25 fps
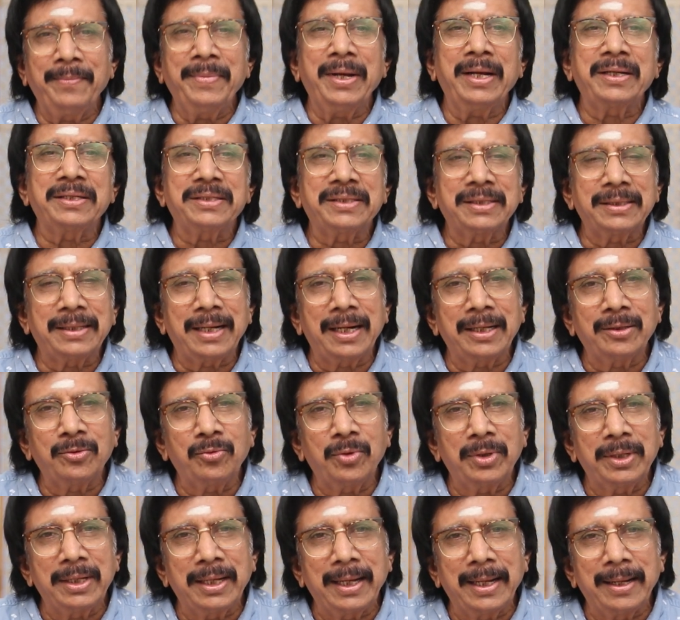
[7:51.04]
ரம்யா கிருஷ்ணன்
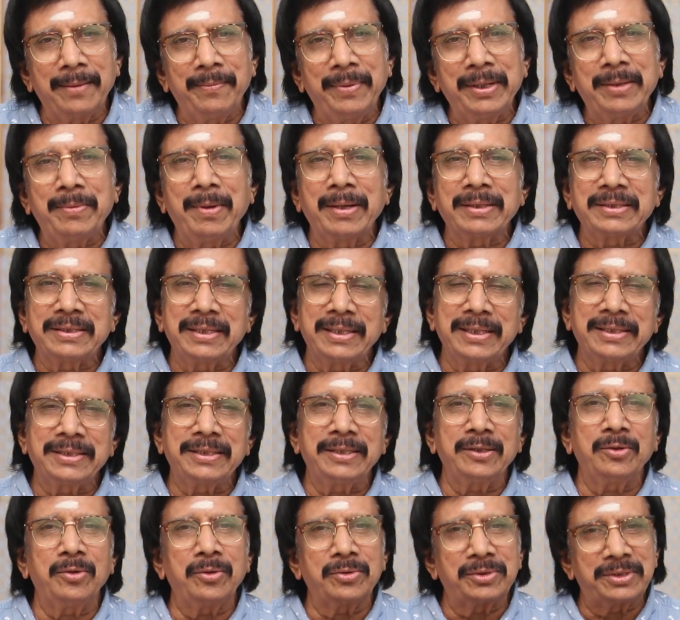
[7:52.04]
கலந்து கொண்ட பிக் பாஸ்
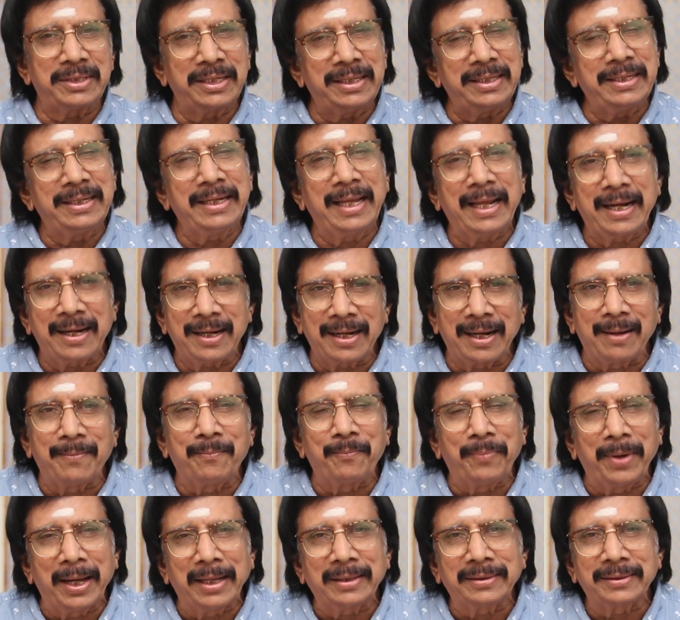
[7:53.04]
நிகழ்ச்சியும் சிறிது நேரம்
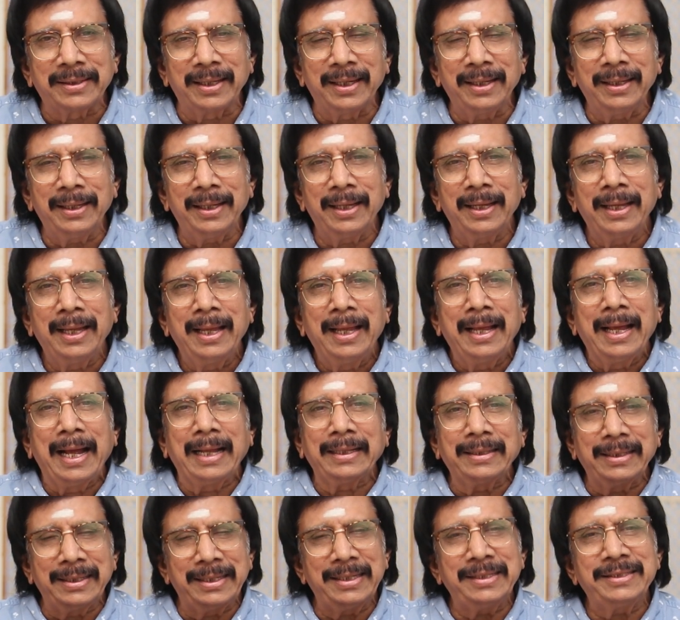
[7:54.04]
நான் பார்த்தேன்
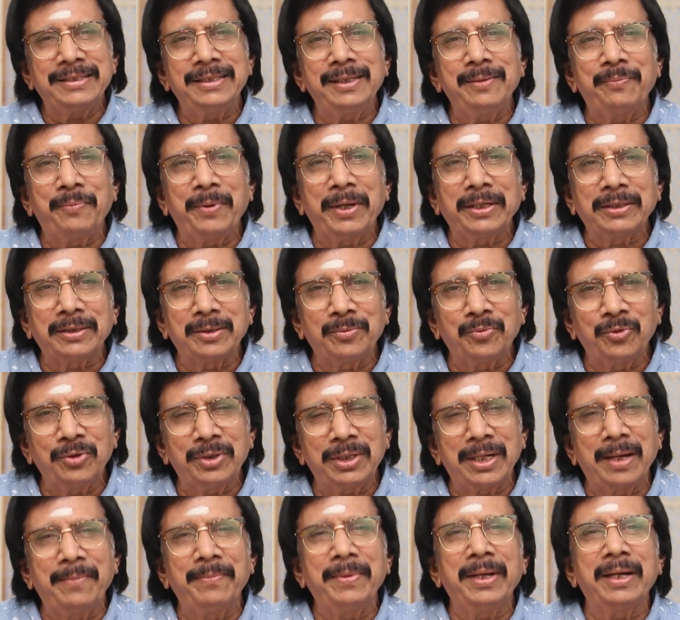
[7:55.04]
அந்த நிகழ்ச்சியை
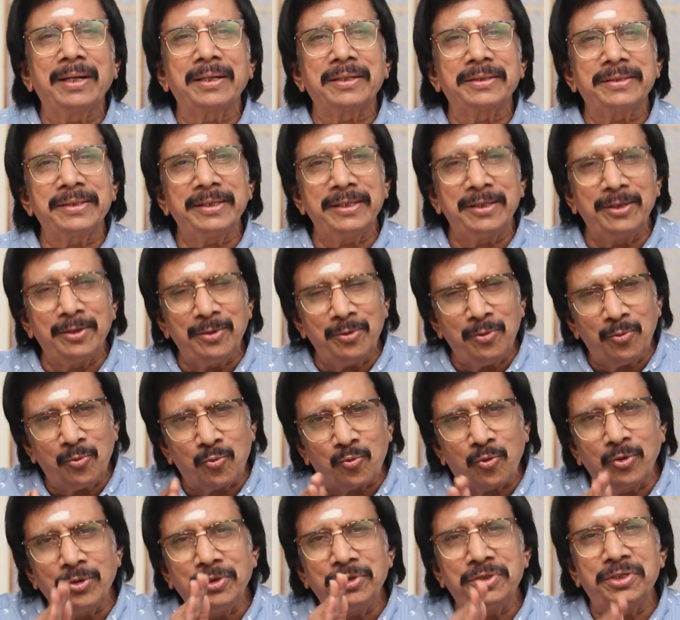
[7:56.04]
பார்த்தபோது ரம்யா கிருஷ்ணன் இன்னும்
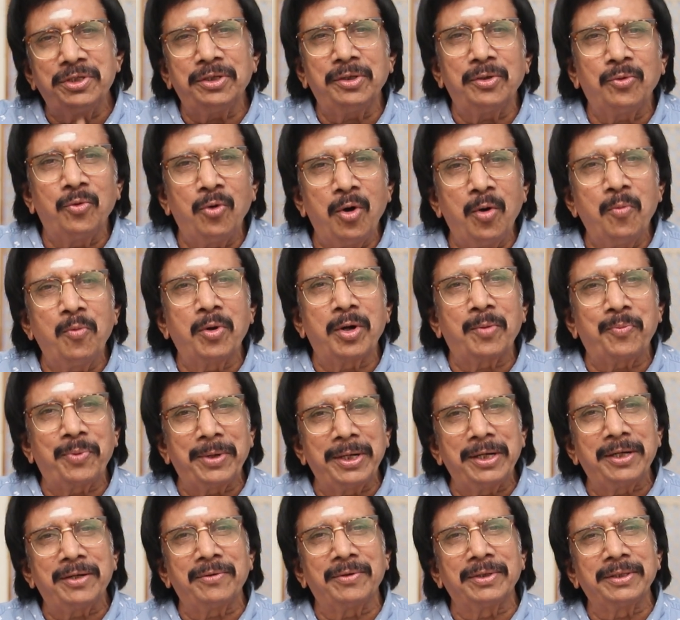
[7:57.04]
கொஞ்சம் ஹோம்ஒர்க்
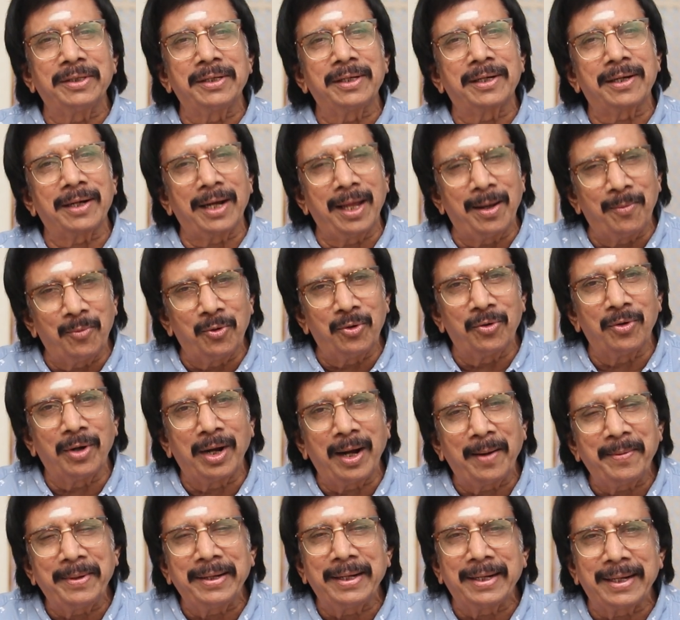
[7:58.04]
பண்ணிட்டு வந்திருக்கலாமோ
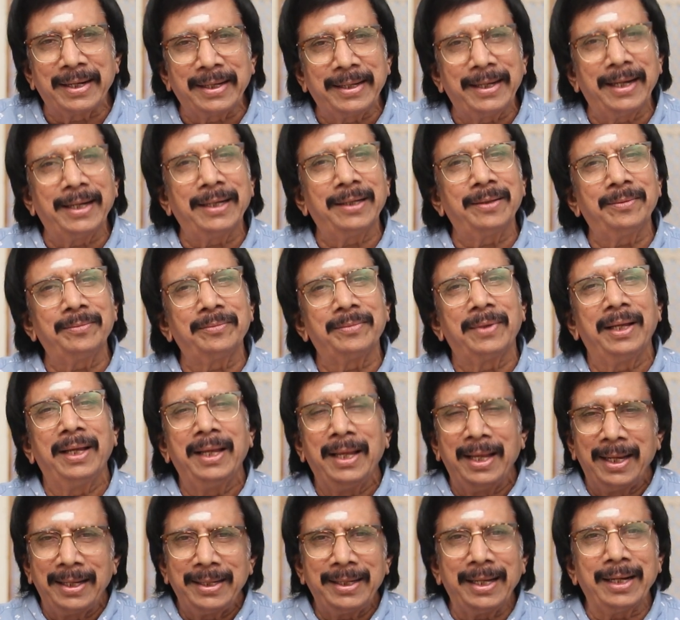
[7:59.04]
அப்படின்ற எண்ணம்
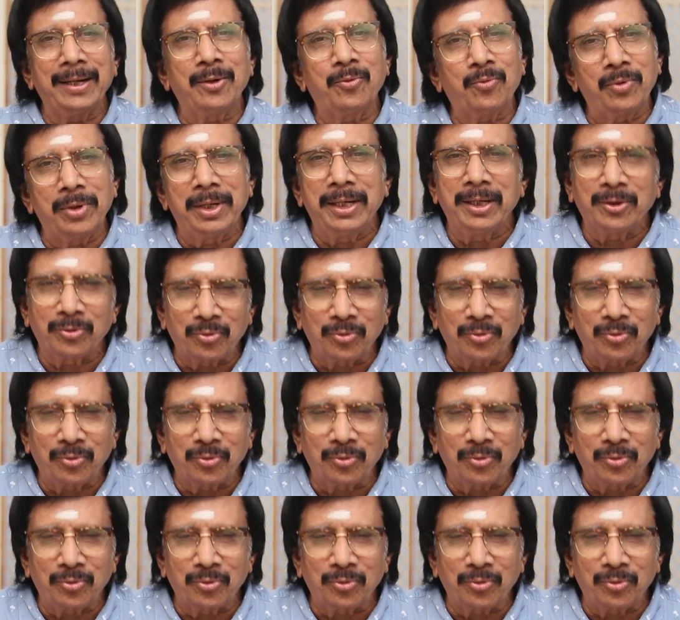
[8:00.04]
எனக்குள்ளே